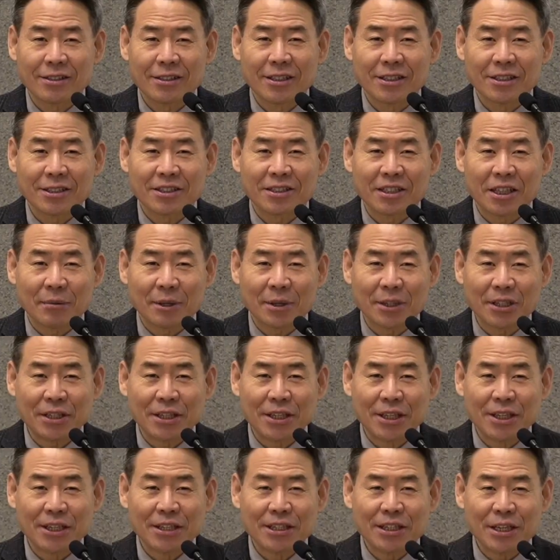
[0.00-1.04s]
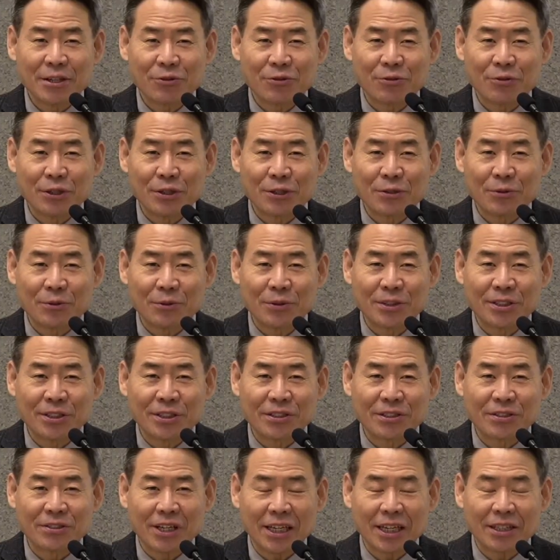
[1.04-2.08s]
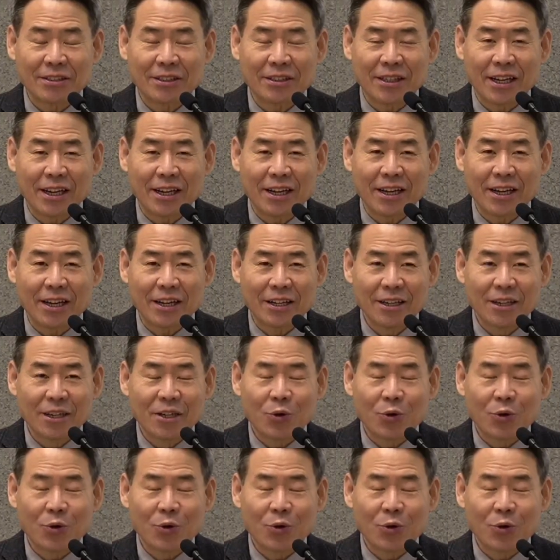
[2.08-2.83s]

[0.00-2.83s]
스데반이 예수 그리스도를 증거하는데